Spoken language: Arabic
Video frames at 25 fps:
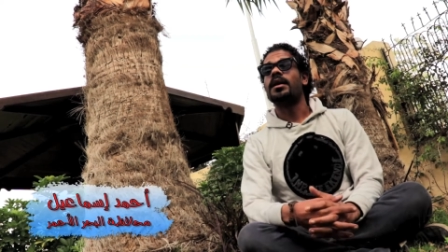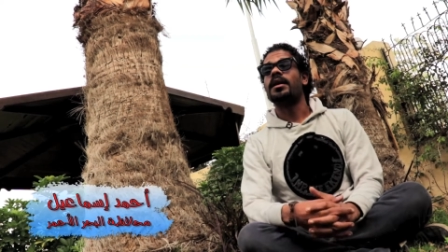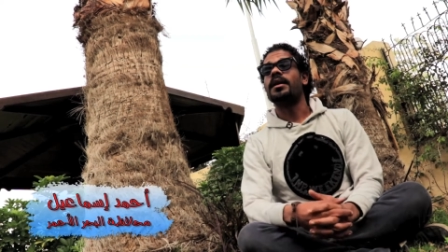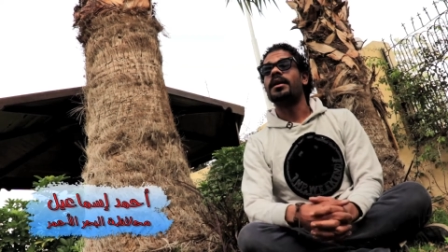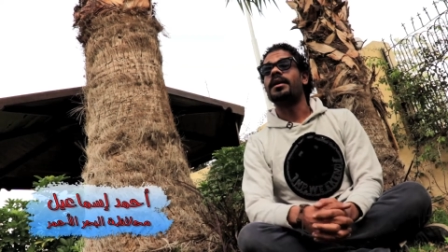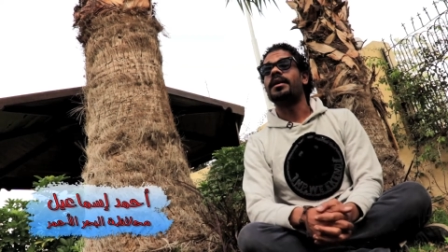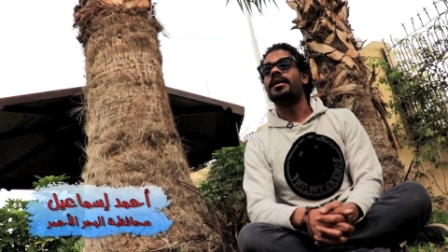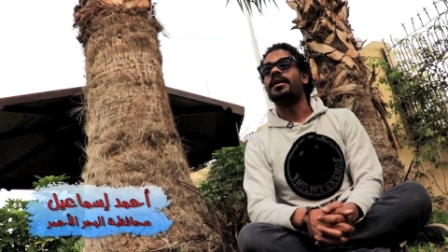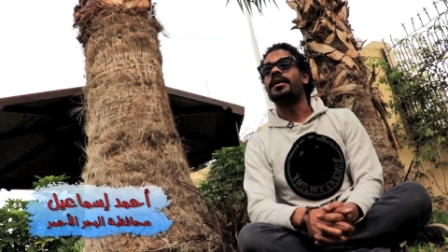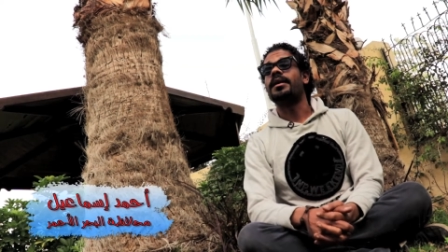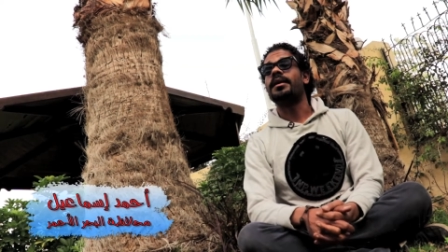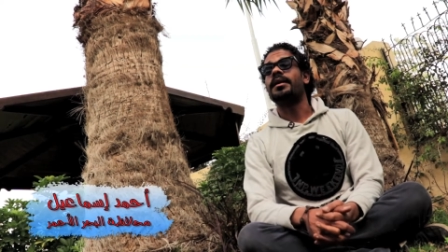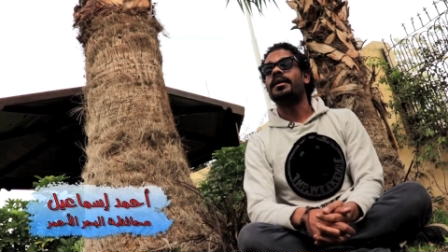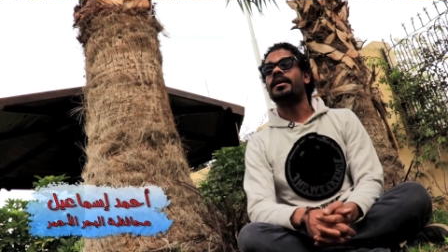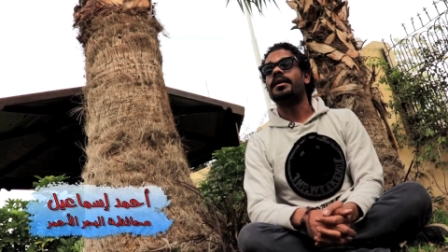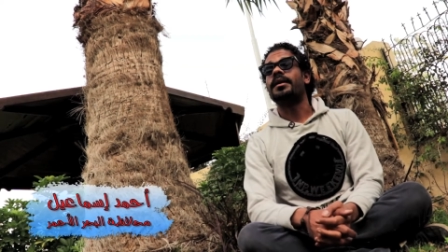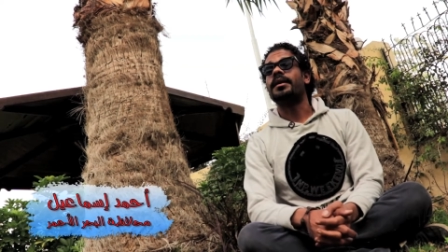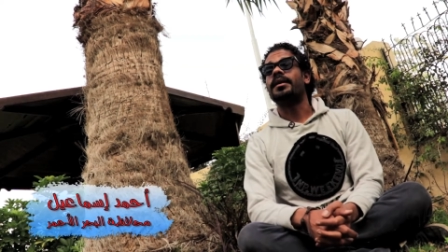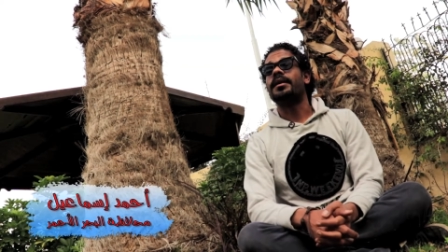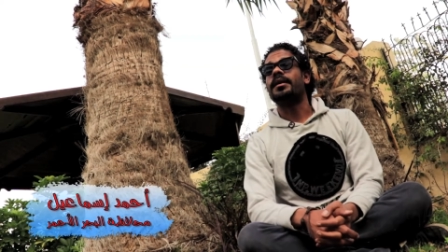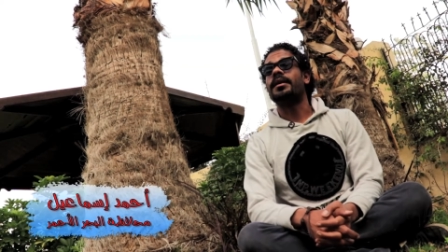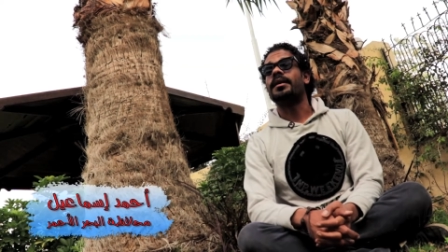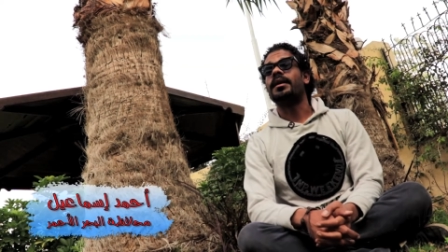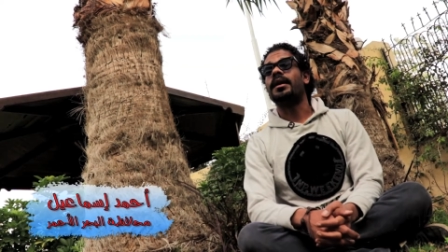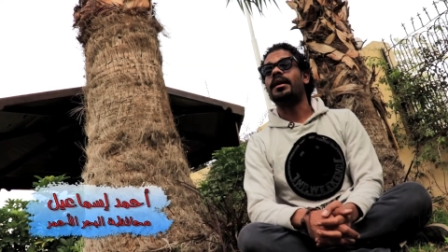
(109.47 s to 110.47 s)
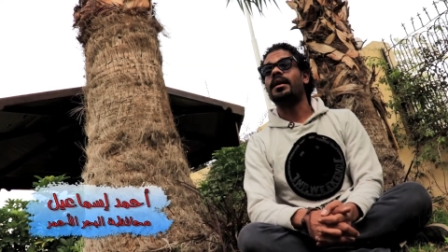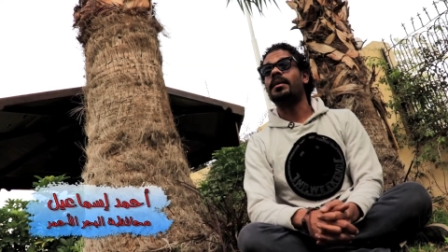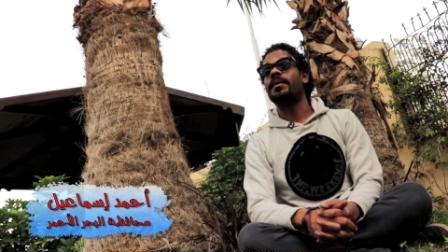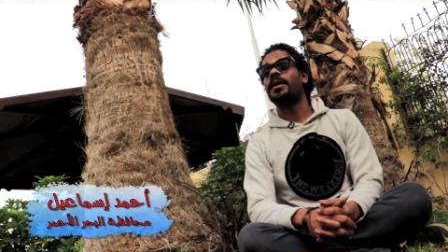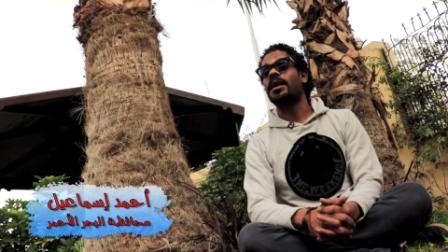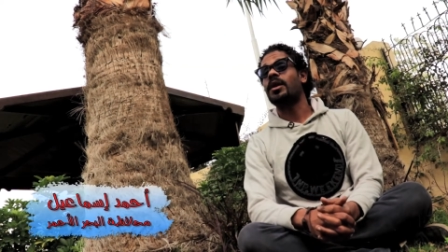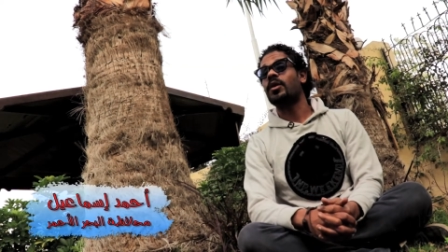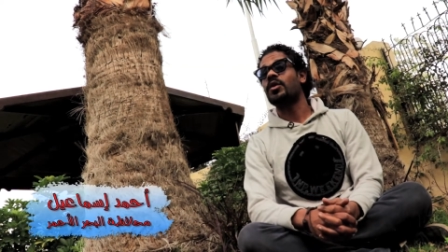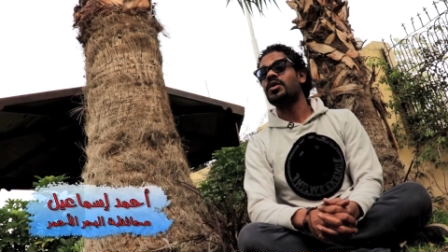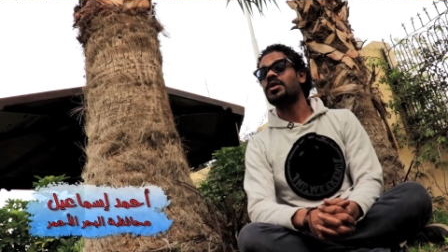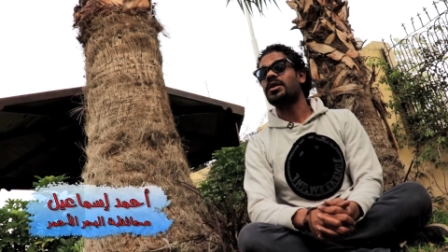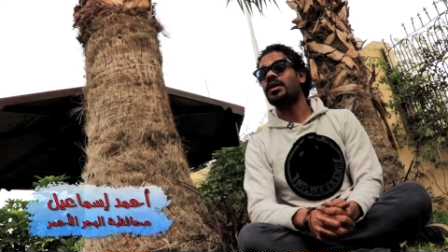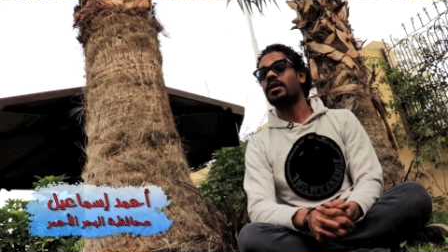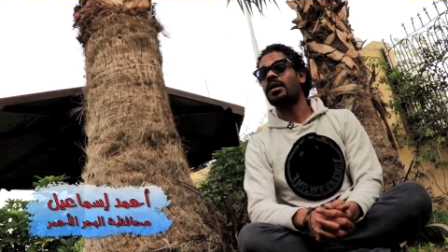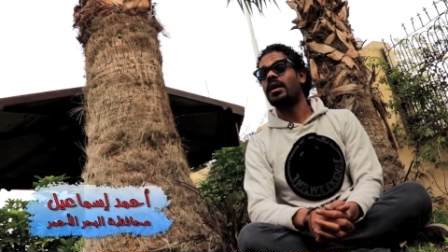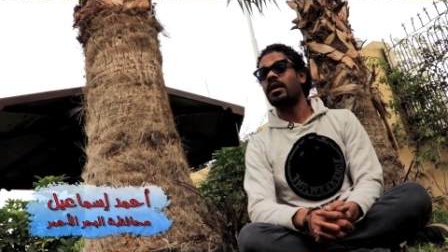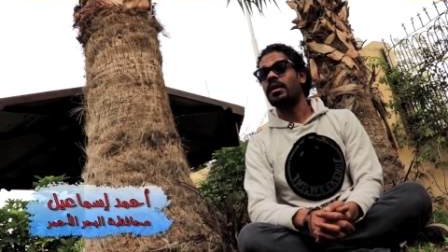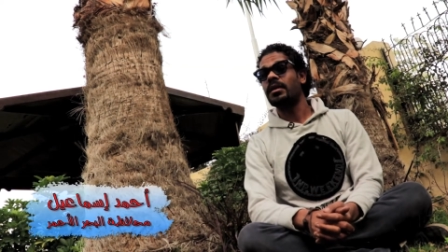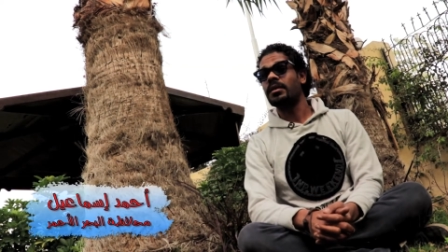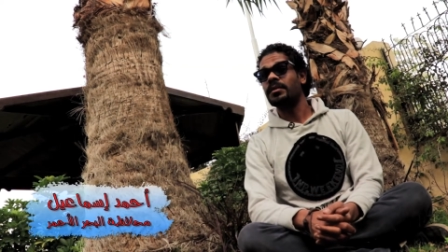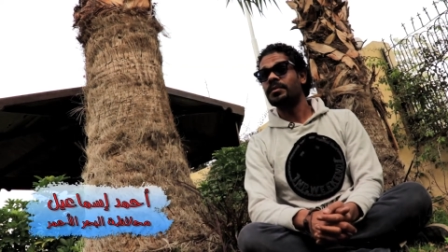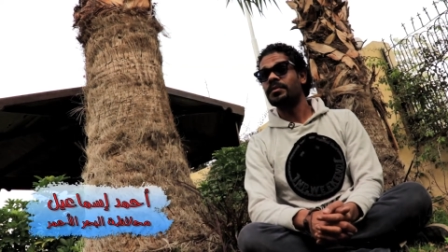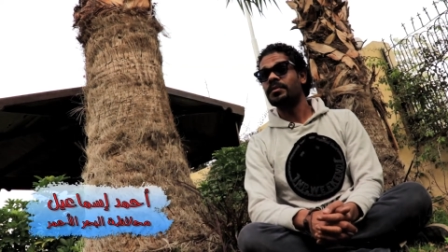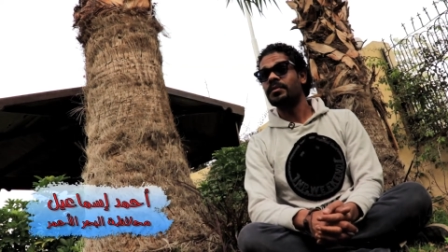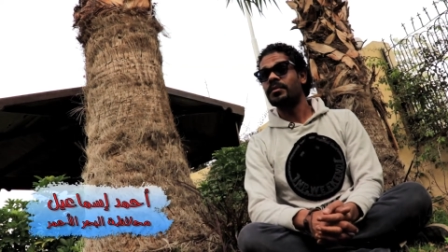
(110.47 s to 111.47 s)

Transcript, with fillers: آه، انا بكالوريوس تجاره